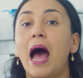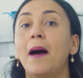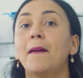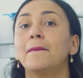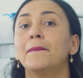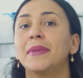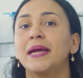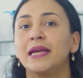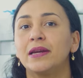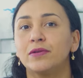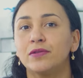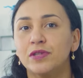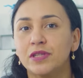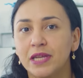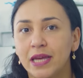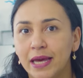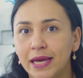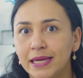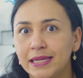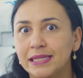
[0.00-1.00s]
a menos
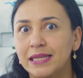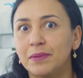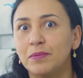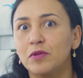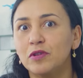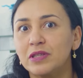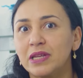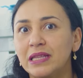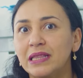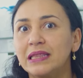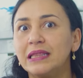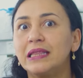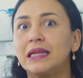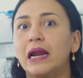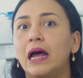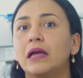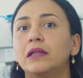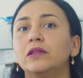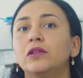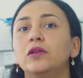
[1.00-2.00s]
que estemos
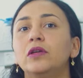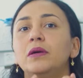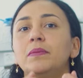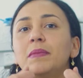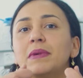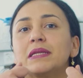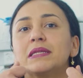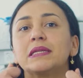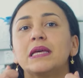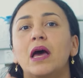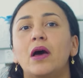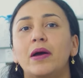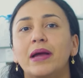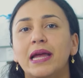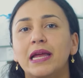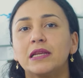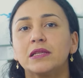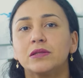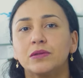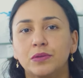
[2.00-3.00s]
entrando demasiado
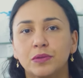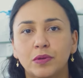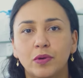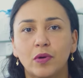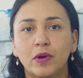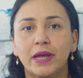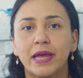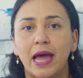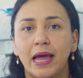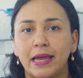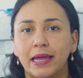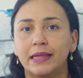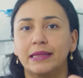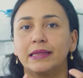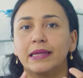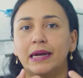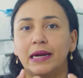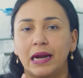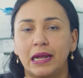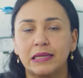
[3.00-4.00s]
en el surco que hay
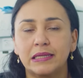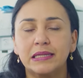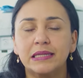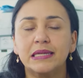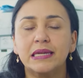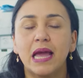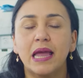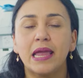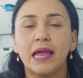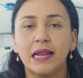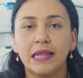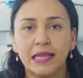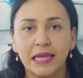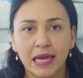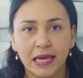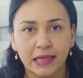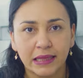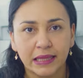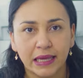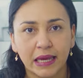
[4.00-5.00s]
entre la encía y el
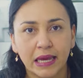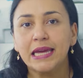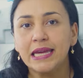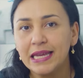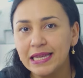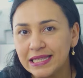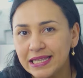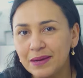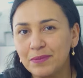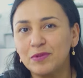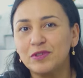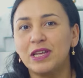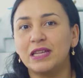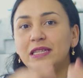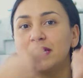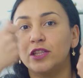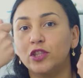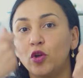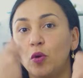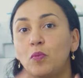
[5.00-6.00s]
diente y estemos
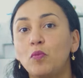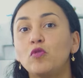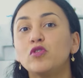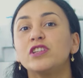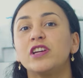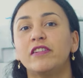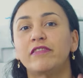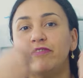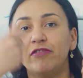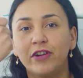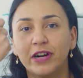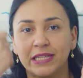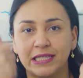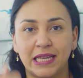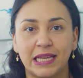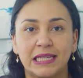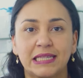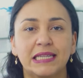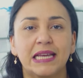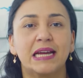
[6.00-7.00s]
haciendo mucha
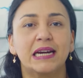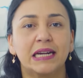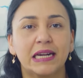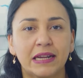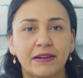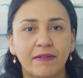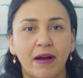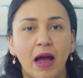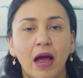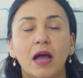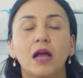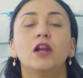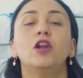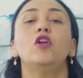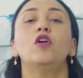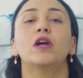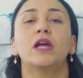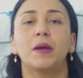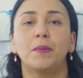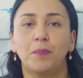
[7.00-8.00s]
fuerza hacia arriba,
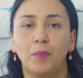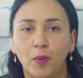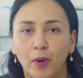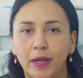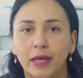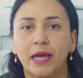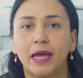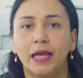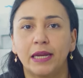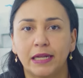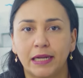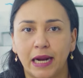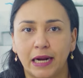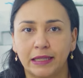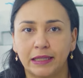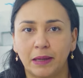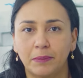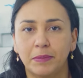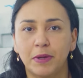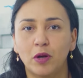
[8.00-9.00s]
lo que puede
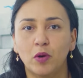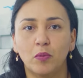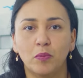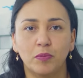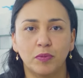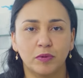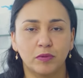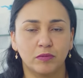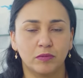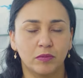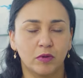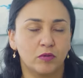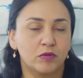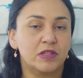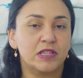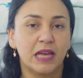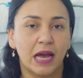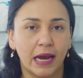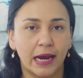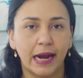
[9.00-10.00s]
generar también un,
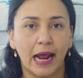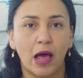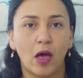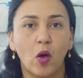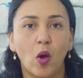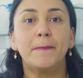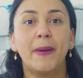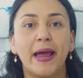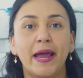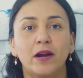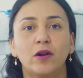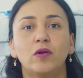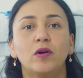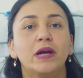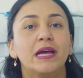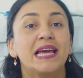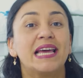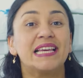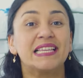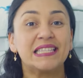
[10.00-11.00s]
sangrado. Pero
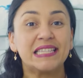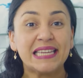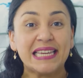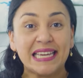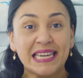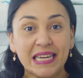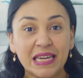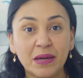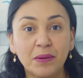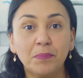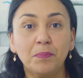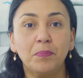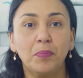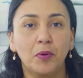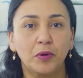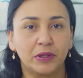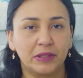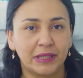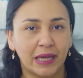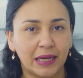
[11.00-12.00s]
es
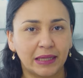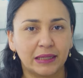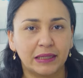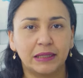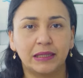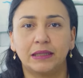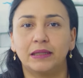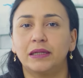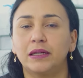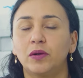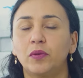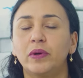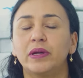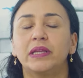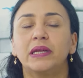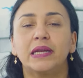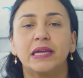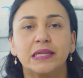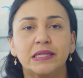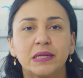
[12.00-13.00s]
importante,
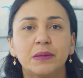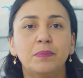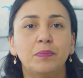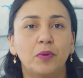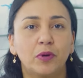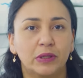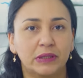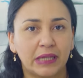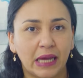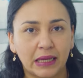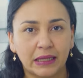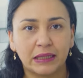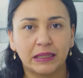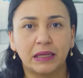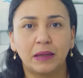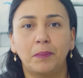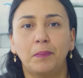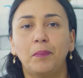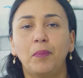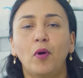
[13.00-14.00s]
recuerden que es
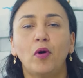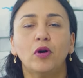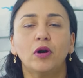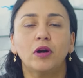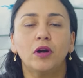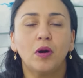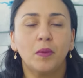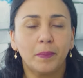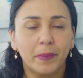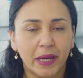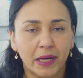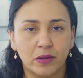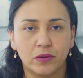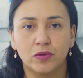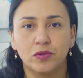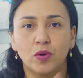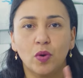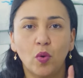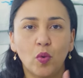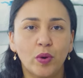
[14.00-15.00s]
importante, por lo
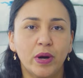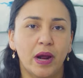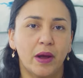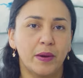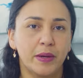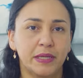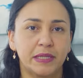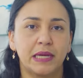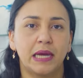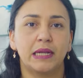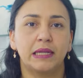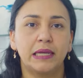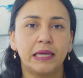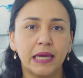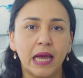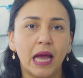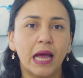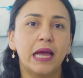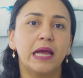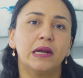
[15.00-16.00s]
menos una vez al
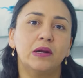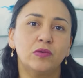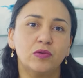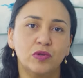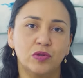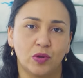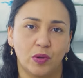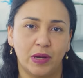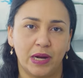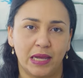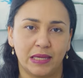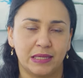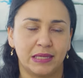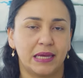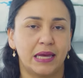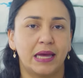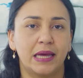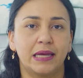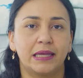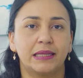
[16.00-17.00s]
día, el uso de la
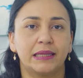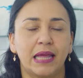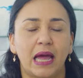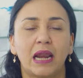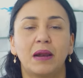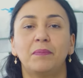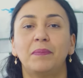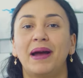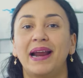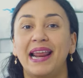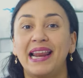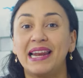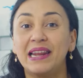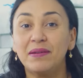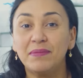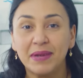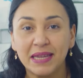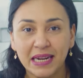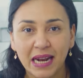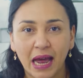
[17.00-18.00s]
seda dental para
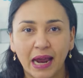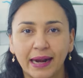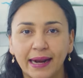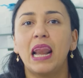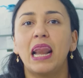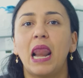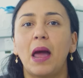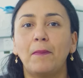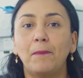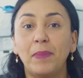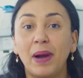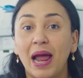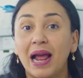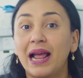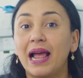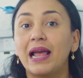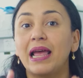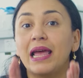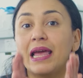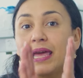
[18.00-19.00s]
eliminar la
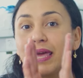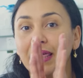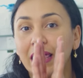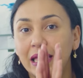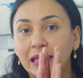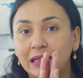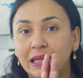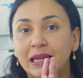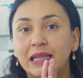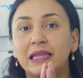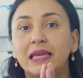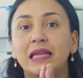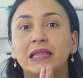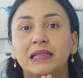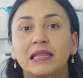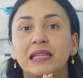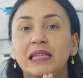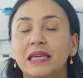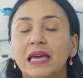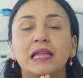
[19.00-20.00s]
placa que queda entre
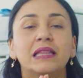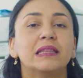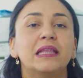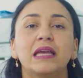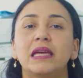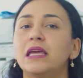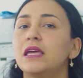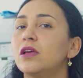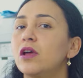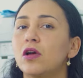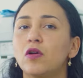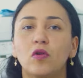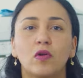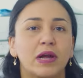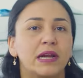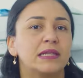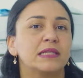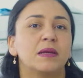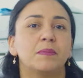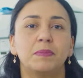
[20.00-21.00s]
diente y diente y que
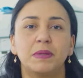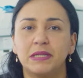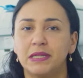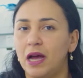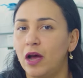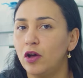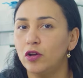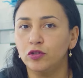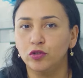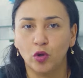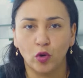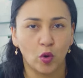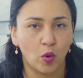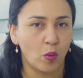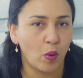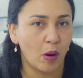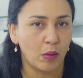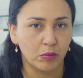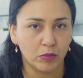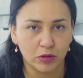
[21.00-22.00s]
con el cepillado no lo
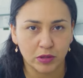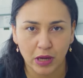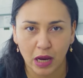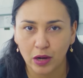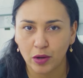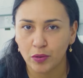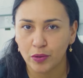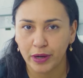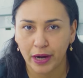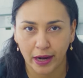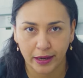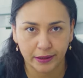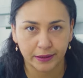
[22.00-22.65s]
vamos a lograr.